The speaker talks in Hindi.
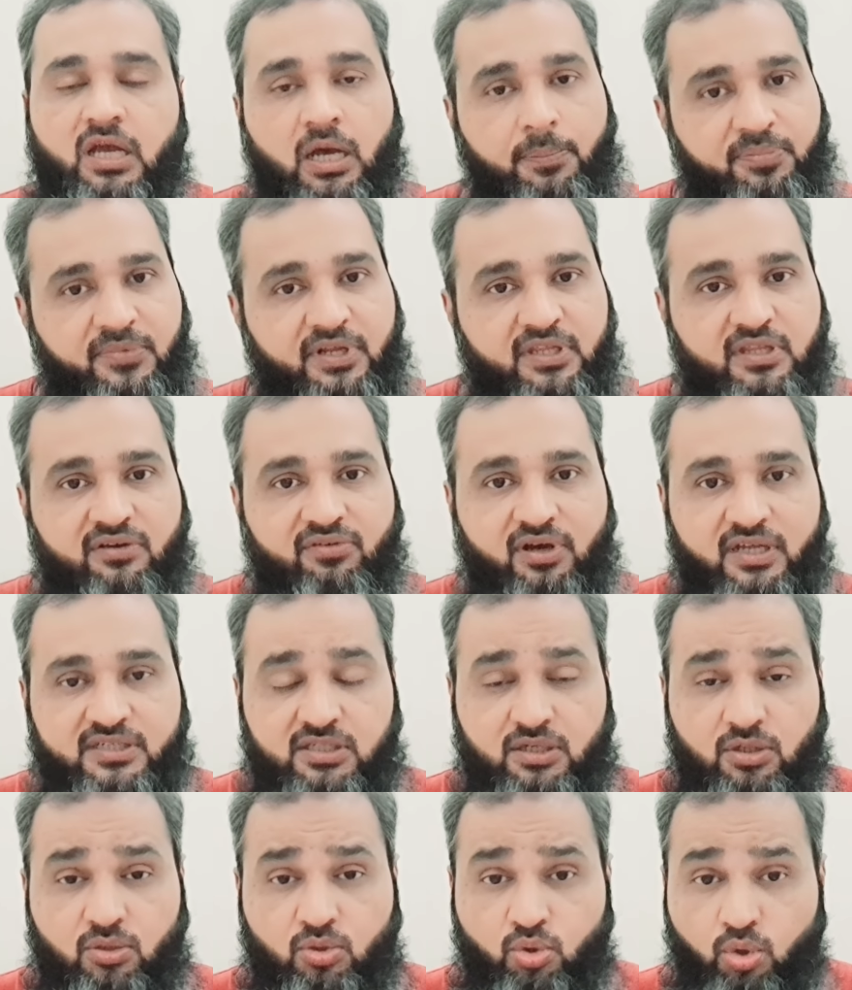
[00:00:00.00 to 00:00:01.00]
अपने
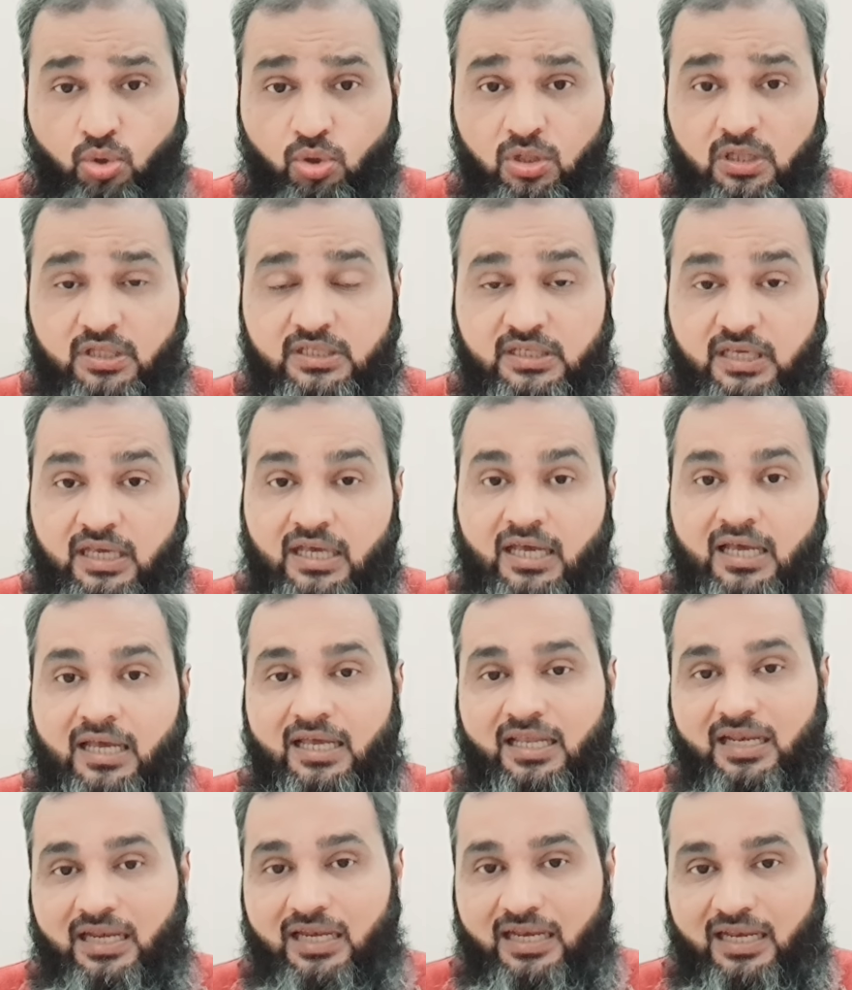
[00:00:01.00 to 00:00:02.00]
दरवाजे खोल दिए हैं
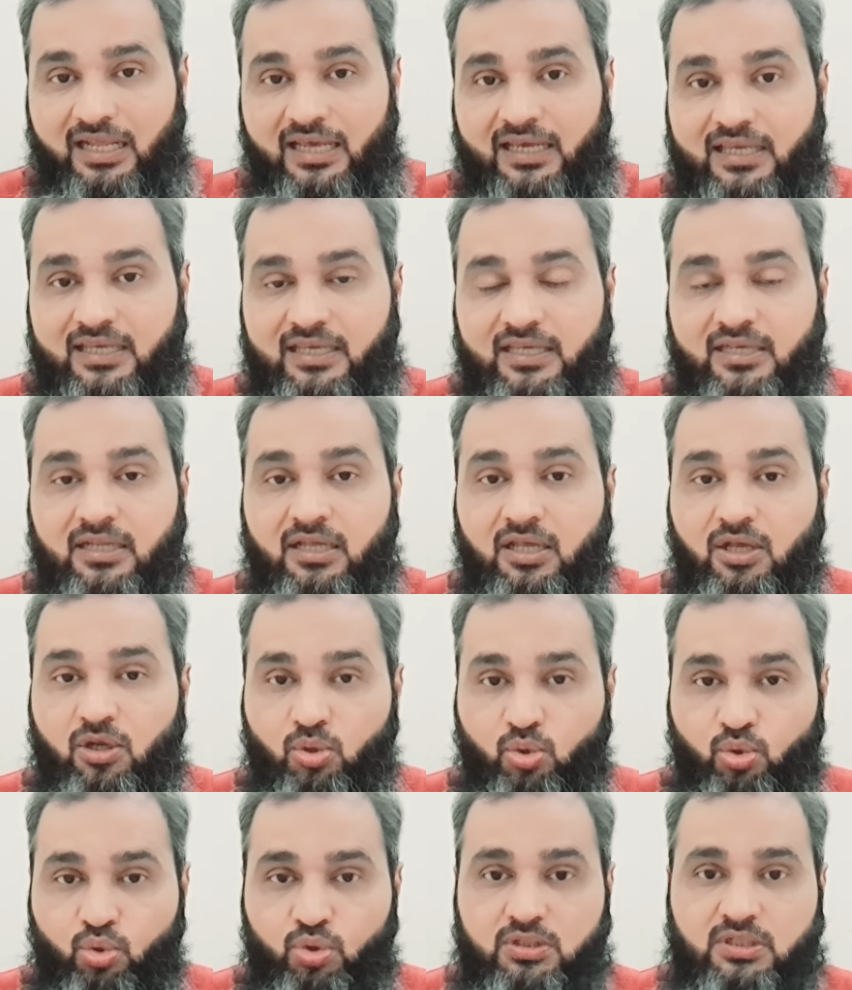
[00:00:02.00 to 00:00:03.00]
लेकिन
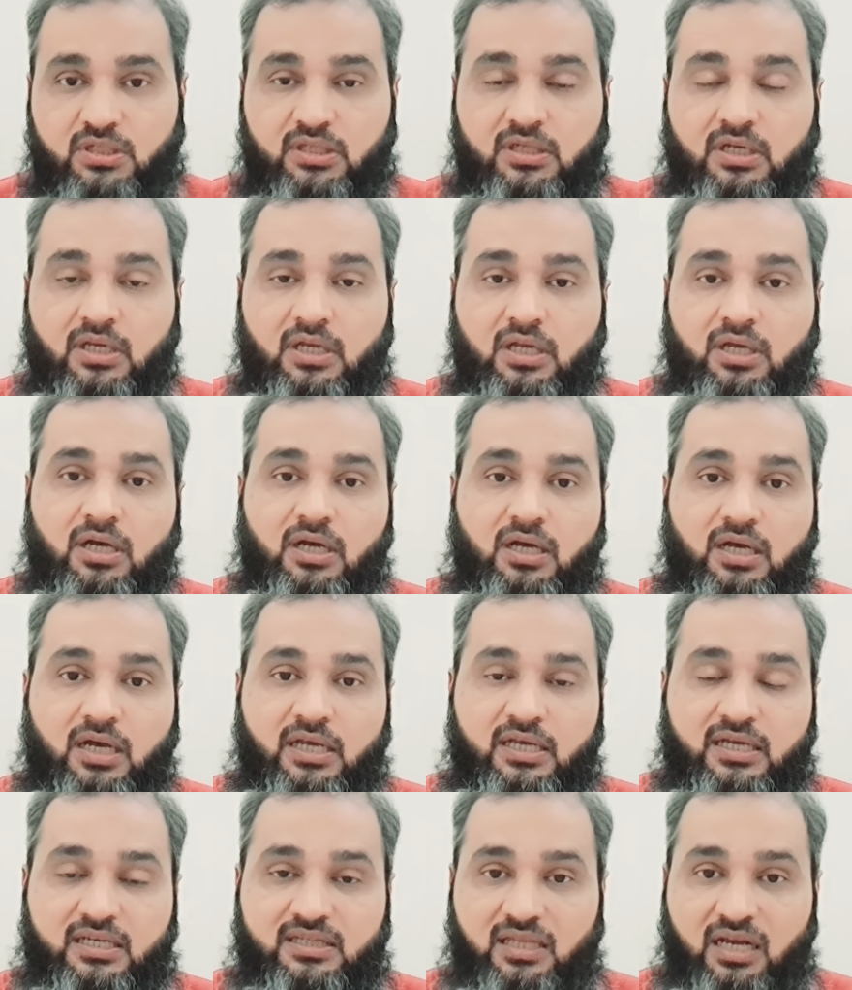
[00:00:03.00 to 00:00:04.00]
कुछ
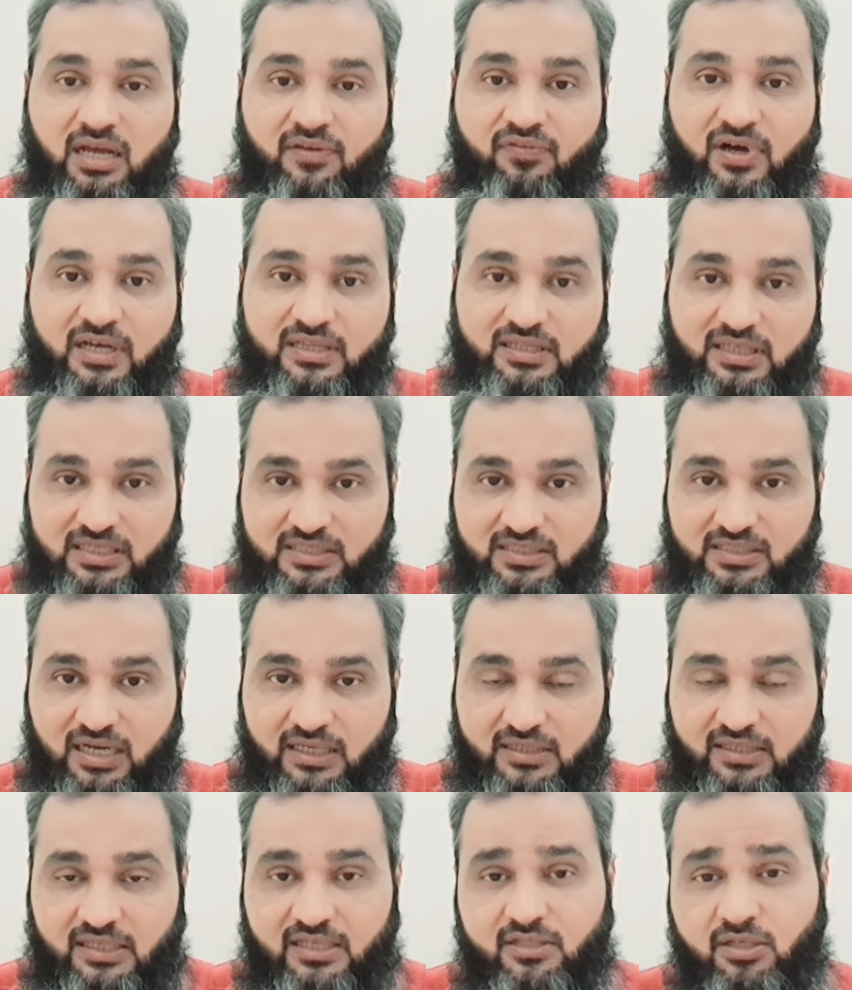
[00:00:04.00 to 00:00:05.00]
इख्तलाफात के
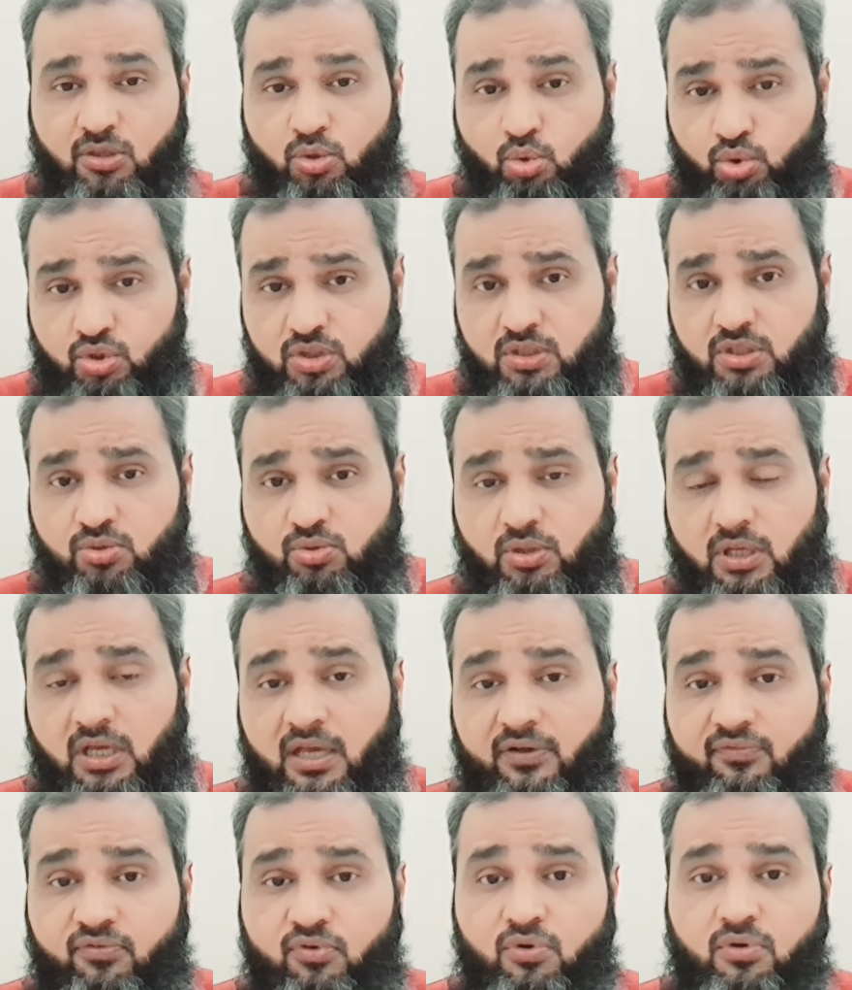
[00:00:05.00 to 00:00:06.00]
साथ यानी कि कुछ जो
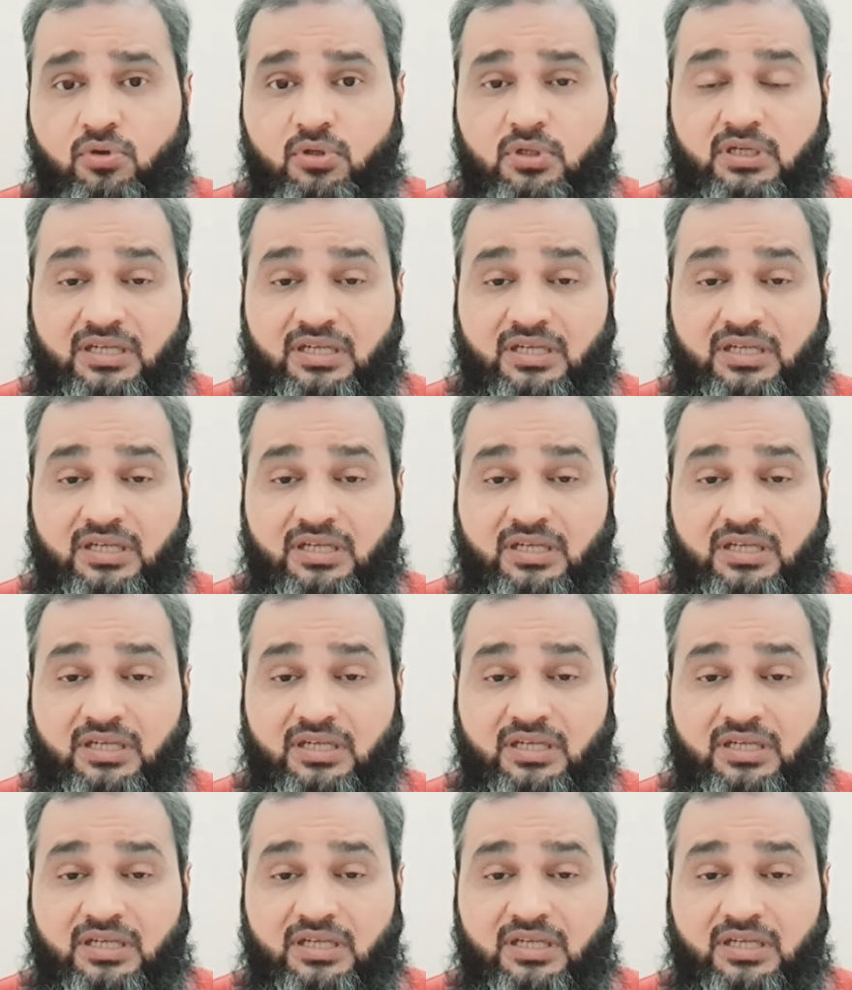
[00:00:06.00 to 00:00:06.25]
हैं वो